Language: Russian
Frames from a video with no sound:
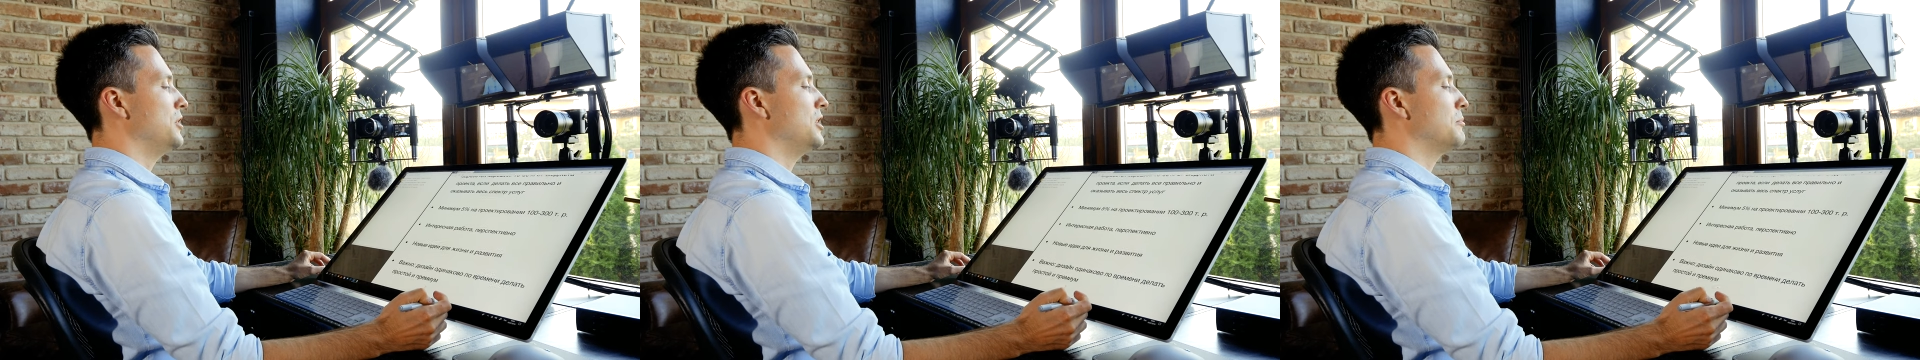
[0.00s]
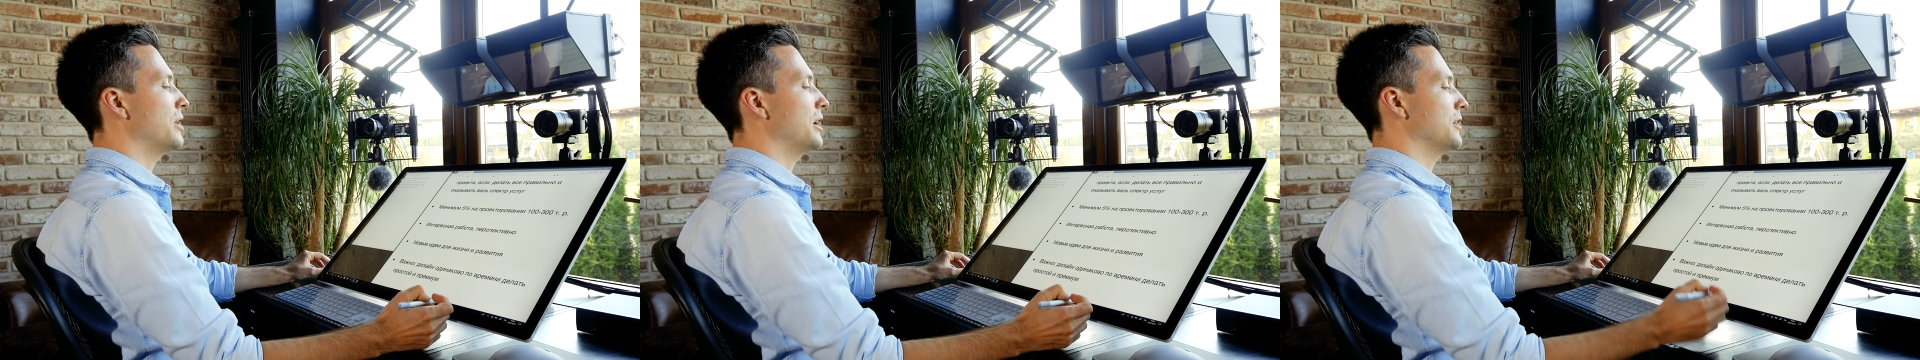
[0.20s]

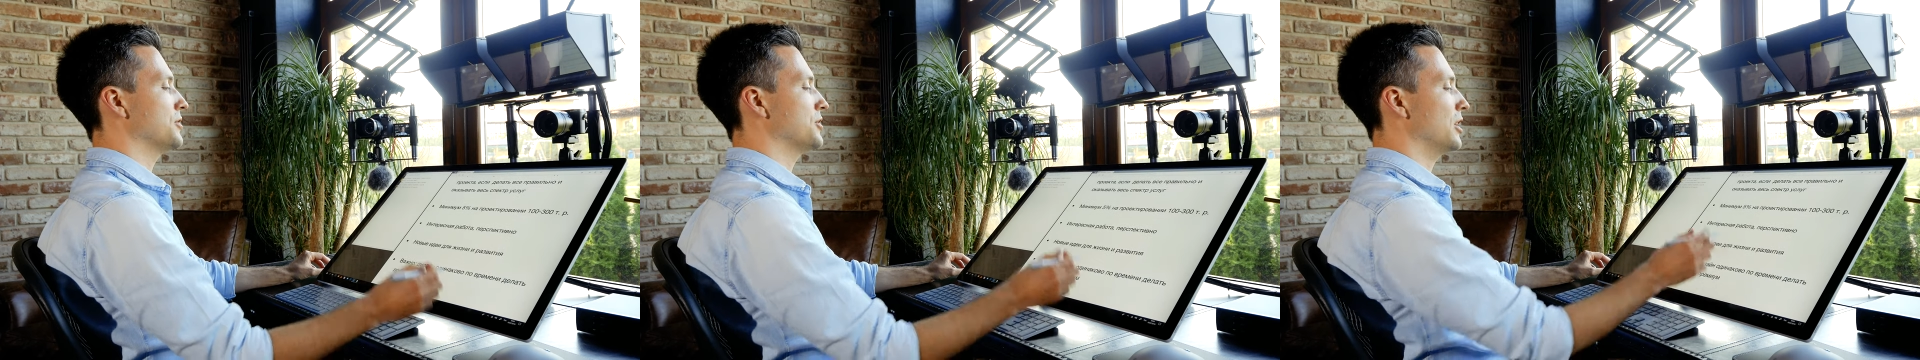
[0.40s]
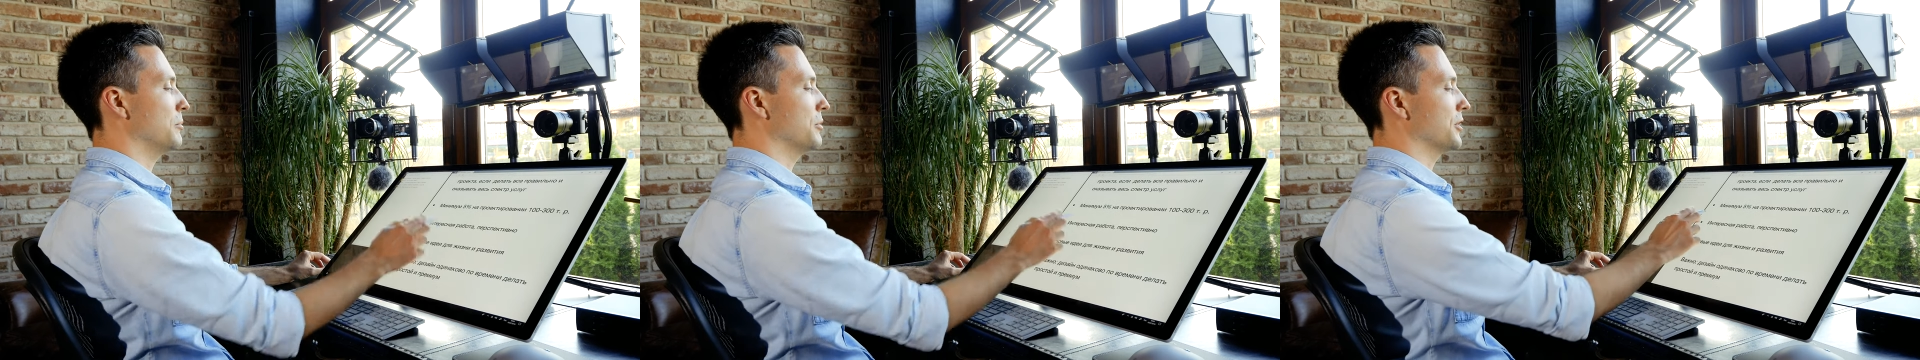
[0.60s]
Минимальный
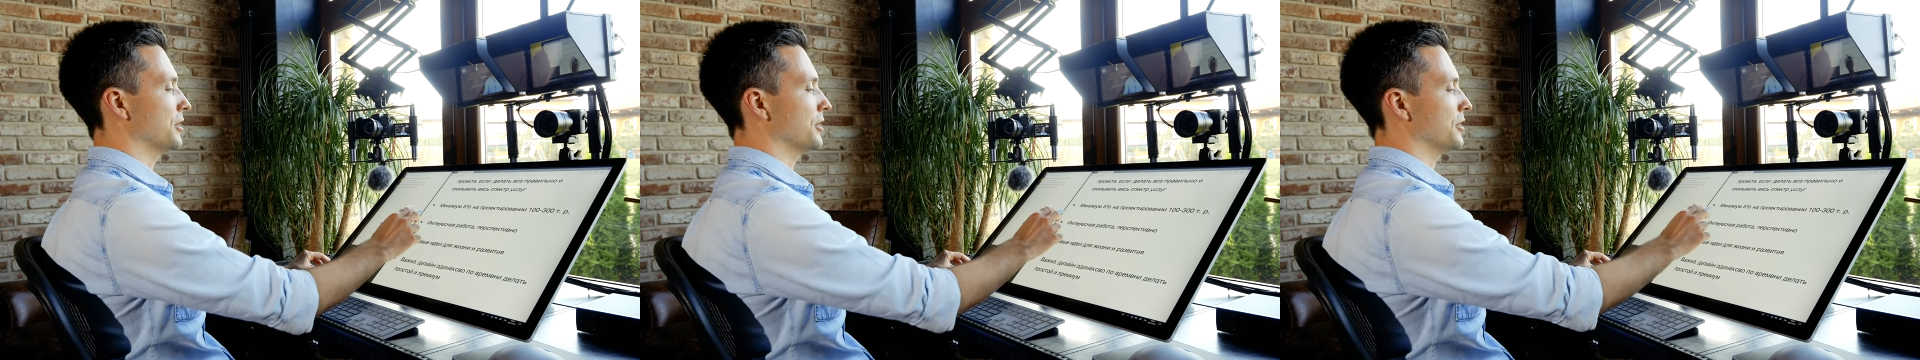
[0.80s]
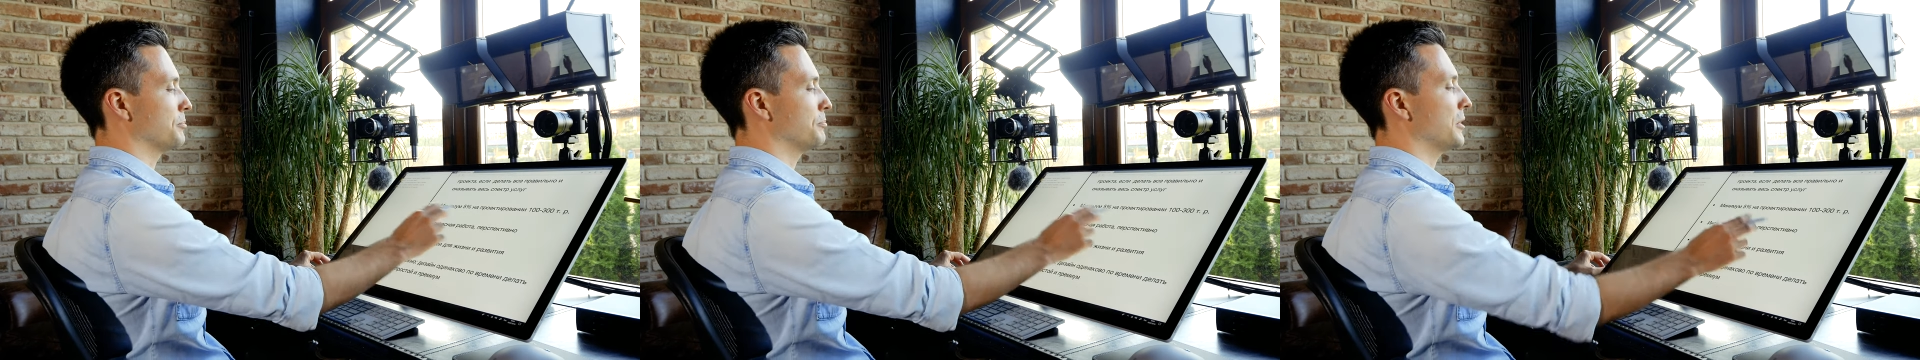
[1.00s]

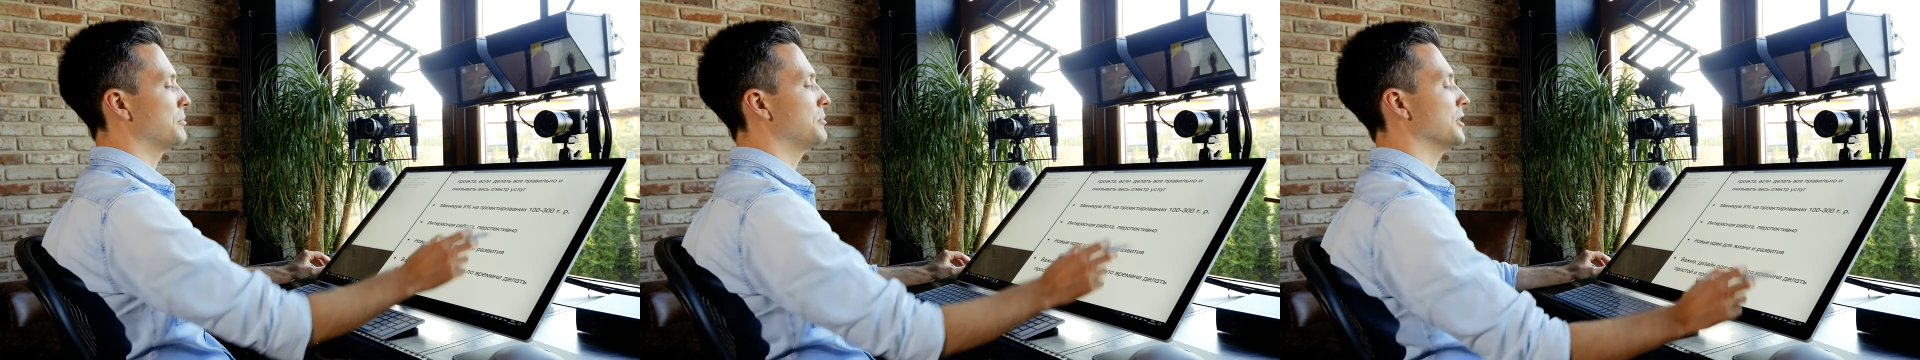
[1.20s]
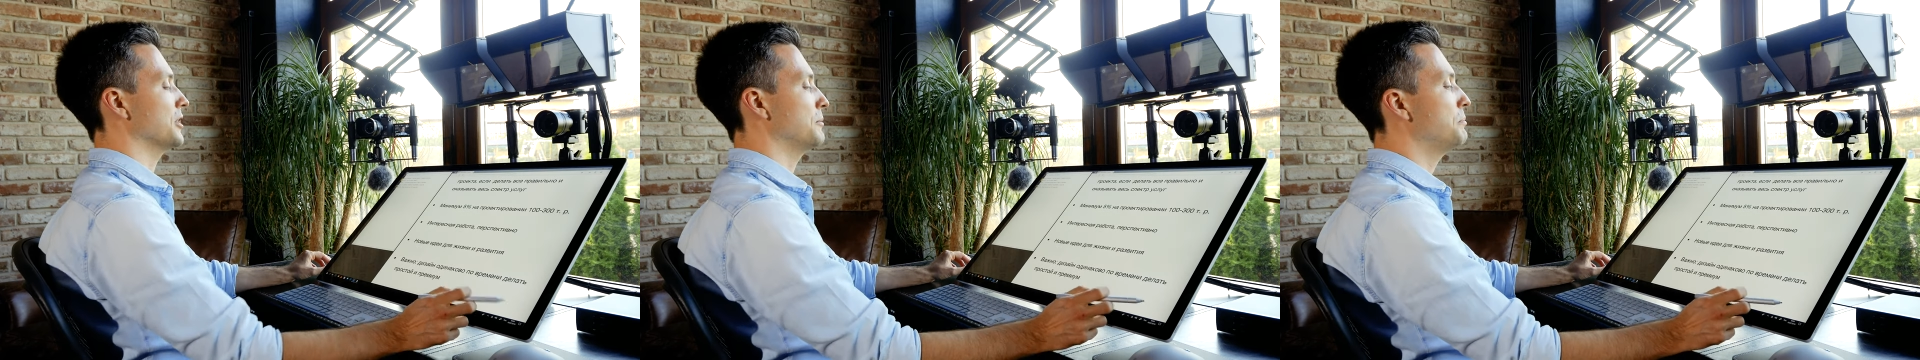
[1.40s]
заработок это
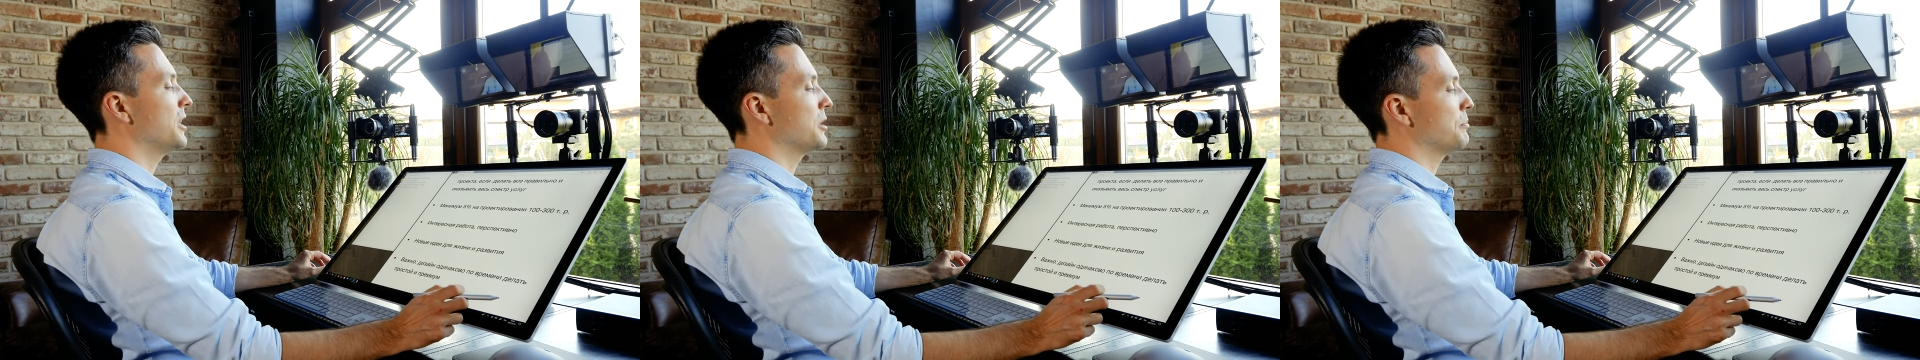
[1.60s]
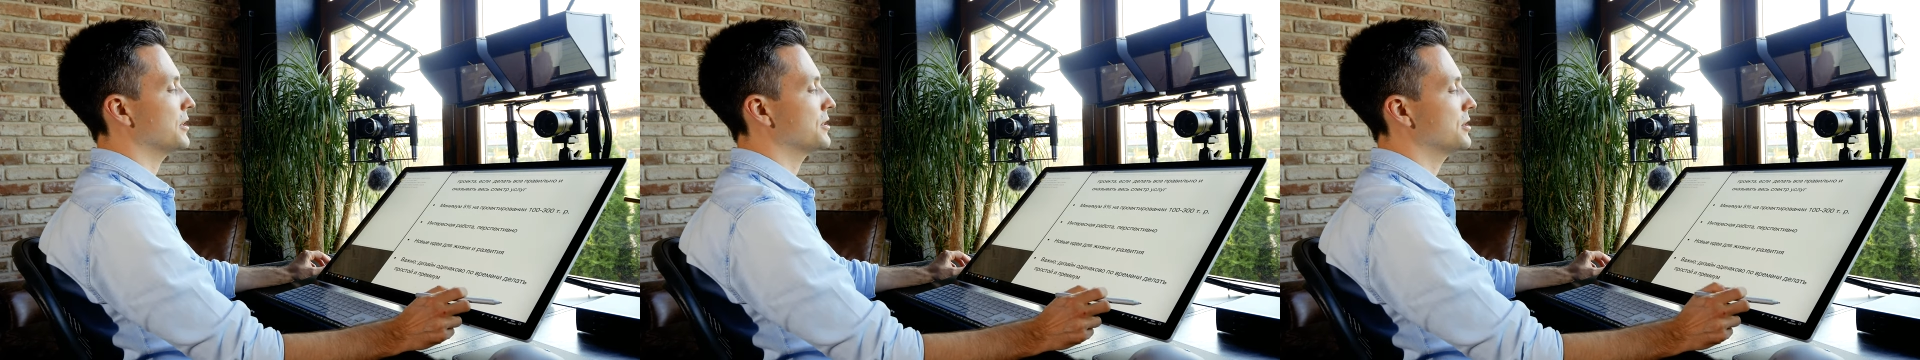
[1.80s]
примерно
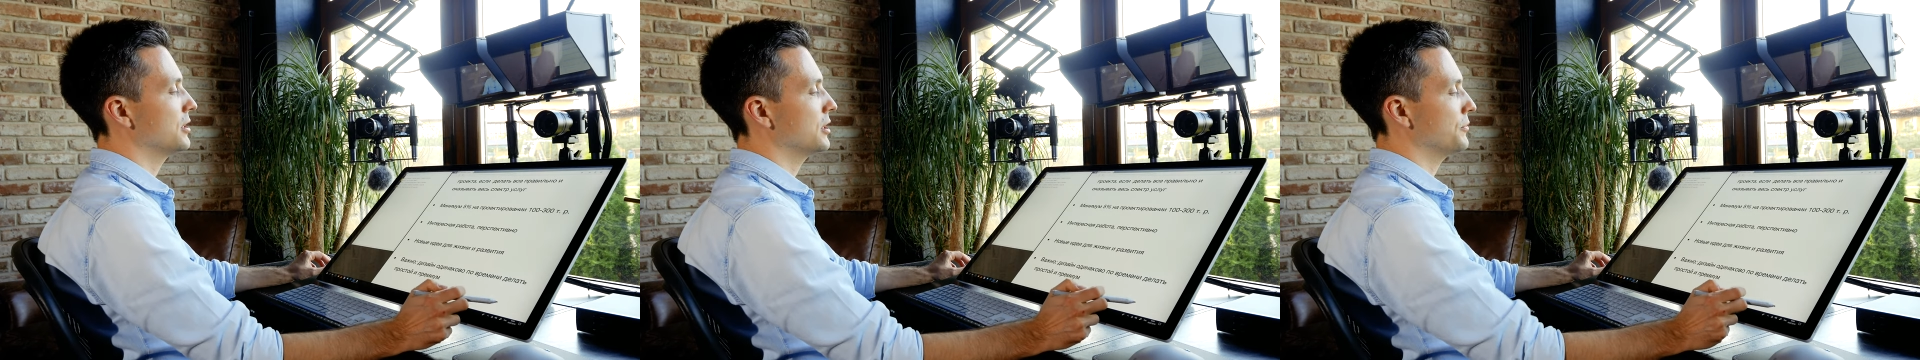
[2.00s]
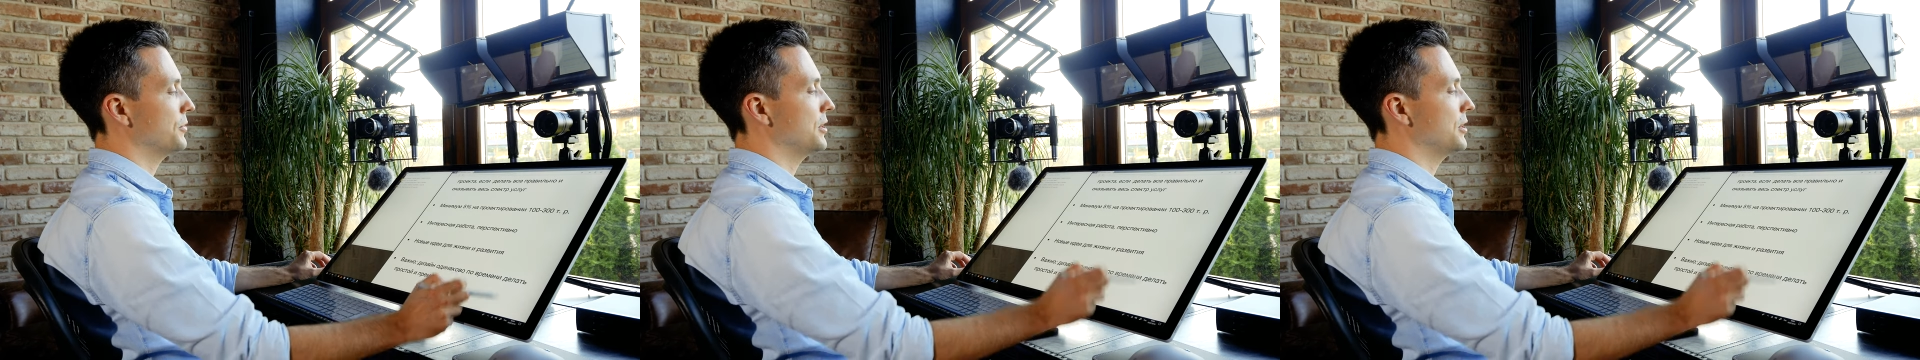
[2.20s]
5%.